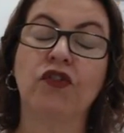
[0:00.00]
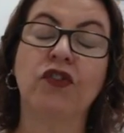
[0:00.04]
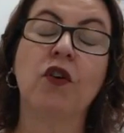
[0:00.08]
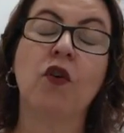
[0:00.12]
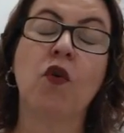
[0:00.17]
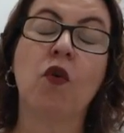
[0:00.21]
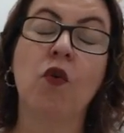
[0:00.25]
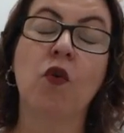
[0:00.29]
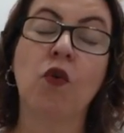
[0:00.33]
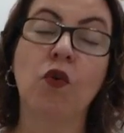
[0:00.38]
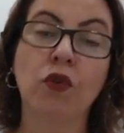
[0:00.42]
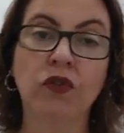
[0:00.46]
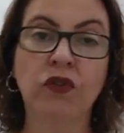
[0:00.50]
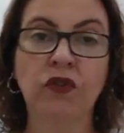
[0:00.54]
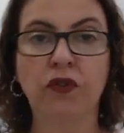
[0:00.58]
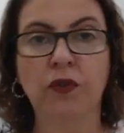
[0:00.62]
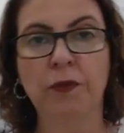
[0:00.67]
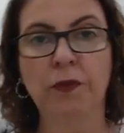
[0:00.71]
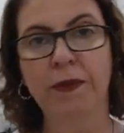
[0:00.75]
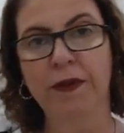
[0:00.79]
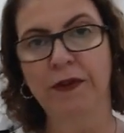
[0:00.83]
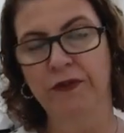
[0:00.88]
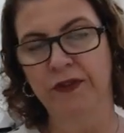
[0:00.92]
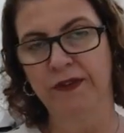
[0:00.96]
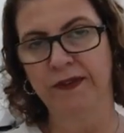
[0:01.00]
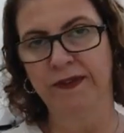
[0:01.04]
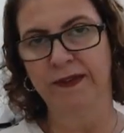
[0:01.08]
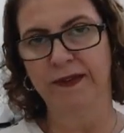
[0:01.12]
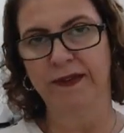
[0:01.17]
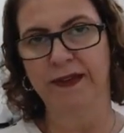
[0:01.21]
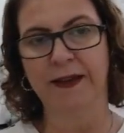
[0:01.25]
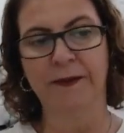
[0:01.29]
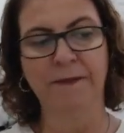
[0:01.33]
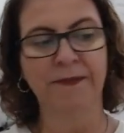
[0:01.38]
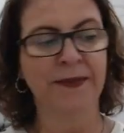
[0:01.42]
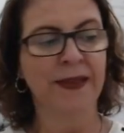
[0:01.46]
de custo para
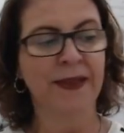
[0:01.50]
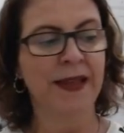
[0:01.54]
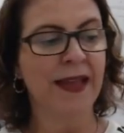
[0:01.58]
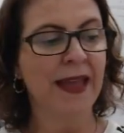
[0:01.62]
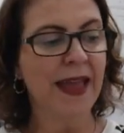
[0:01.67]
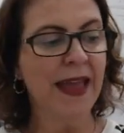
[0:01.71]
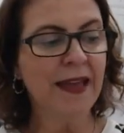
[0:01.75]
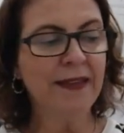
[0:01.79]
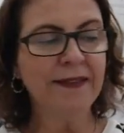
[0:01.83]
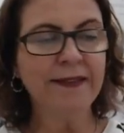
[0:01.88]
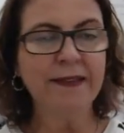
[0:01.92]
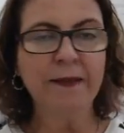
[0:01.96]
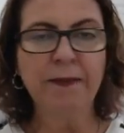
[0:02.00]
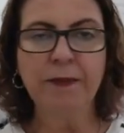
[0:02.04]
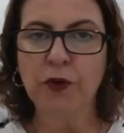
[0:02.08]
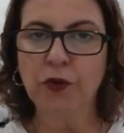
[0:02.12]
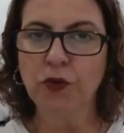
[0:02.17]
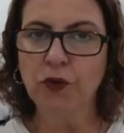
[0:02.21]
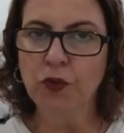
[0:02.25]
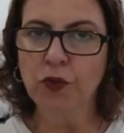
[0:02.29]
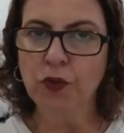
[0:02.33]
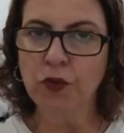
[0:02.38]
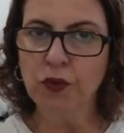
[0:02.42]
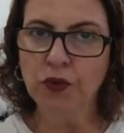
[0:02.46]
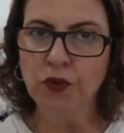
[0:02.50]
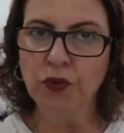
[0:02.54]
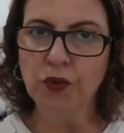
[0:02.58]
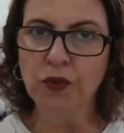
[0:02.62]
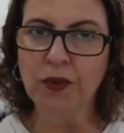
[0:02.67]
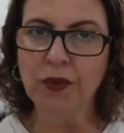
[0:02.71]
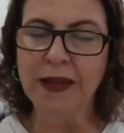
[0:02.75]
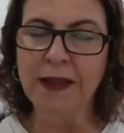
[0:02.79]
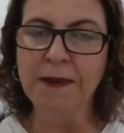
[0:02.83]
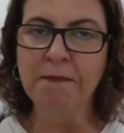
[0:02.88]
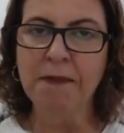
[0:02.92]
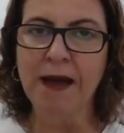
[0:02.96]
você. Esse
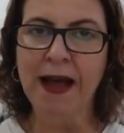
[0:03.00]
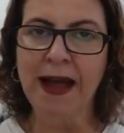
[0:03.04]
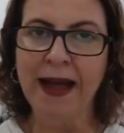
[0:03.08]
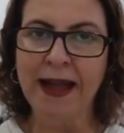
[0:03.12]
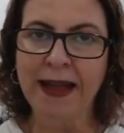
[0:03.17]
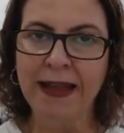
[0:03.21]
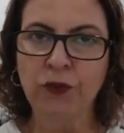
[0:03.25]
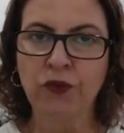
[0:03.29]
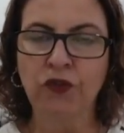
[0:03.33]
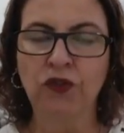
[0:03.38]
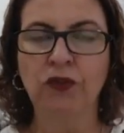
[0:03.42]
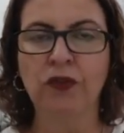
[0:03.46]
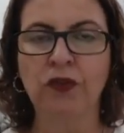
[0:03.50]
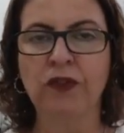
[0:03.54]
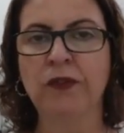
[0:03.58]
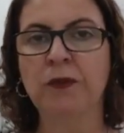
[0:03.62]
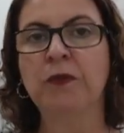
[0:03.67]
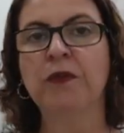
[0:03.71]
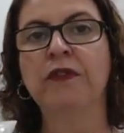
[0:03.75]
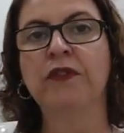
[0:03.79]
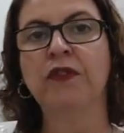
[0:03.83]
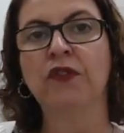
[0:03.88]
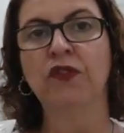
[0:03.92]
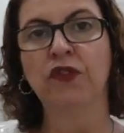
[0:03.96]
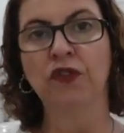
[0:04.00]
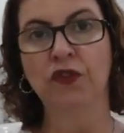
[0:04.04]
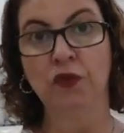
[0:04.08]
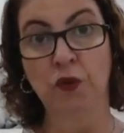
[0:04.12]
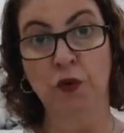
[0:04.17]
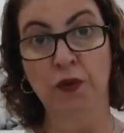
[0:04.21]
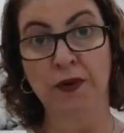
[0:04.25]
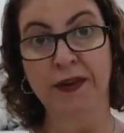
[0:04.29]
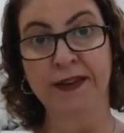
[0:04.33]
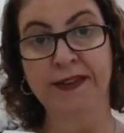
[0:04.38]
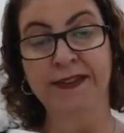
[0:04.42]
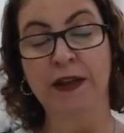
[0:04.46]
produto, em maio de
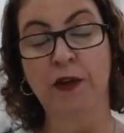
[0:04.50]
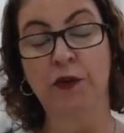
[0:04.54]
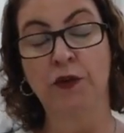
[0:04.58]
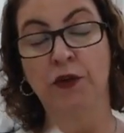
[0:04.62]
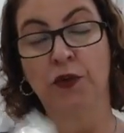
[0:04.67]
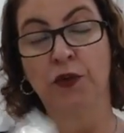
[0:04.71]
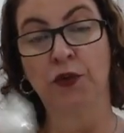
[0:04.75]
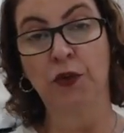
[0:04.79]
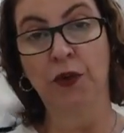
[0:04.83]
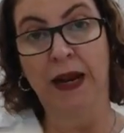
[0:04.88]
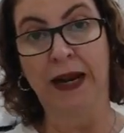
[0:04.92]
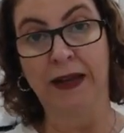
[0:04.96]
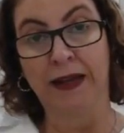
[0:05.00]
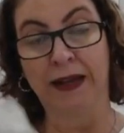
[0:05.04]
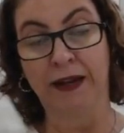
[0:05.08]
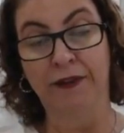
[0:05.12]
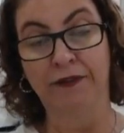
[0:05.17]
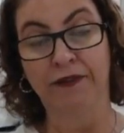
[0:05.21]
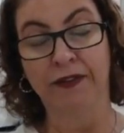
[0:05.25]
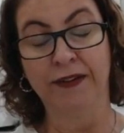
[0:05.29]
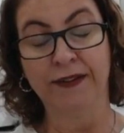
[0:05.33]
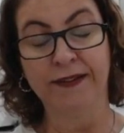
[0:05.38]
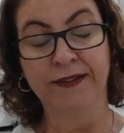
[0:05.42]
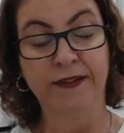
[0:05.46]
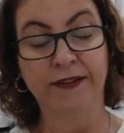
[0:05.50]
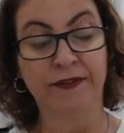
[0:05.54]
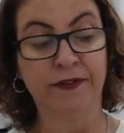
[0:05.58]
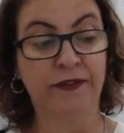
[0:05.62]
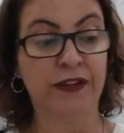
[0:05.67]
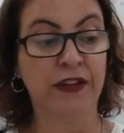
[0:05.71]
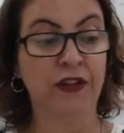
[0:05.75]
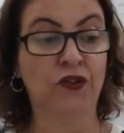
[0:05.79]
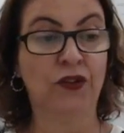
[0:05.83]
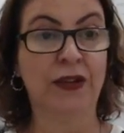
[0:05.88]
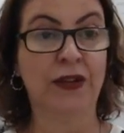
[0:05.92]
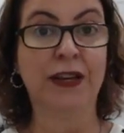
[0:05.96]
2022, que é quando eu estou gravando esse
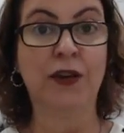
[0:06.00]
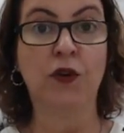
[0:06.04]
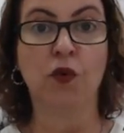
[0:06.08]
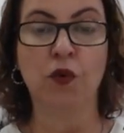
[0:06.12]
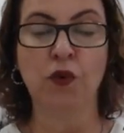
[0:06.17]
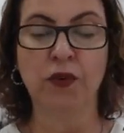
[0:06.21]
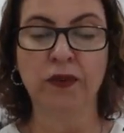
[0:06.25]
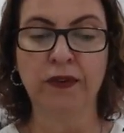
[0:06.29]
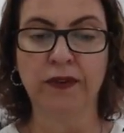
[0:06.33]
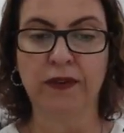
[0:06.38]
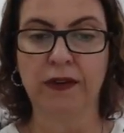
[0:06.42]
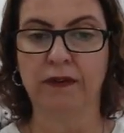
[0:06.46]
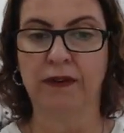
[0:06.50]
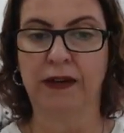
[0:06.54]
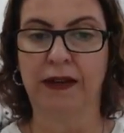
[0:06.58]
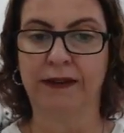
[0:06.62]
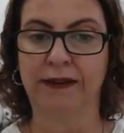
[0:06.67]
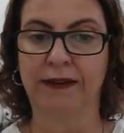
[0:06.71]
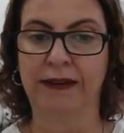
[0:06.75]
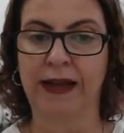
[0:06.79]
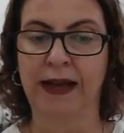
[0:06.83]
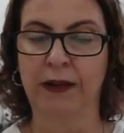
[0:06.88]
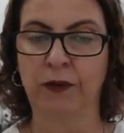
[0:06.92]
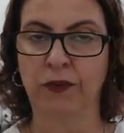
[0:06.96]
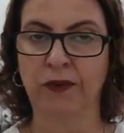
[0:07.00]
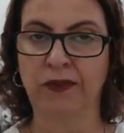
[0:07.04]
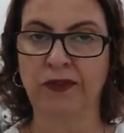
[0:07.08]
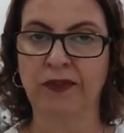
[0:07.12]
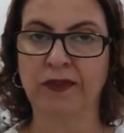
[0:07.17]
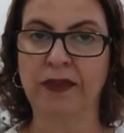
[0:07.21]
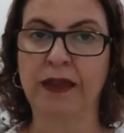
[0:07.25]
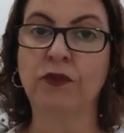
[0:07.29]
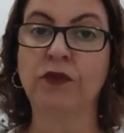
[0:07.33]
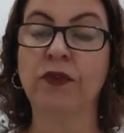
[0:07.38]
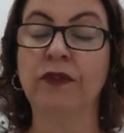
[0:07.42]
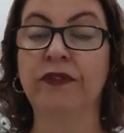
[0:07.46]
vídeo, ele custa no catálogo
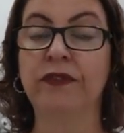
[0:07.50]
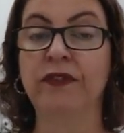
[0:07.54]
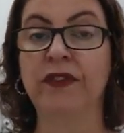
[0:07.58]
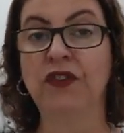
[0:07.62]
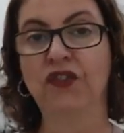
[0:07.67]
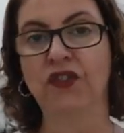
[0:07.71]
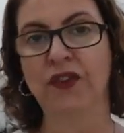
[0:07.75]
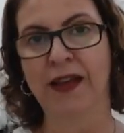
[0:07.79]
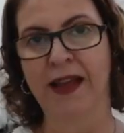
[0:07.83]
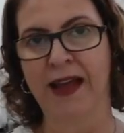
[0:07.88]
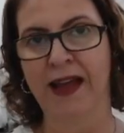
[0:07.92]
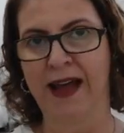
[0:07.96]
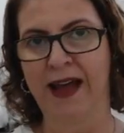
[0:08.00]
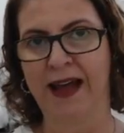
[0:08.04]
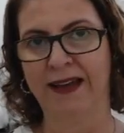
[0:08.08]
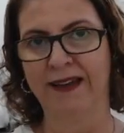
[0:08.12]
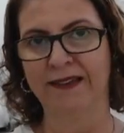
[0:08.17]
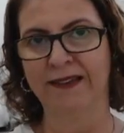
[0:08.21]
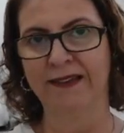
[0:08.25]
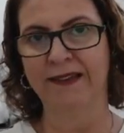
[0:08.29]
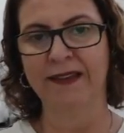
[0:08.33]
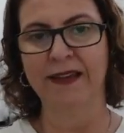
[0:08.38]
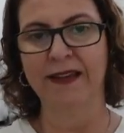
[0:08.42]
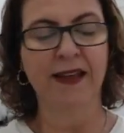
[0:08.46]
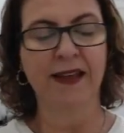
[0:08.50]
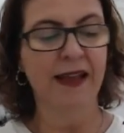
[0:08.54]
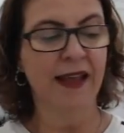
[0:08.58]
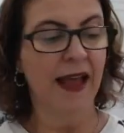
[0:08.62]
120 reais.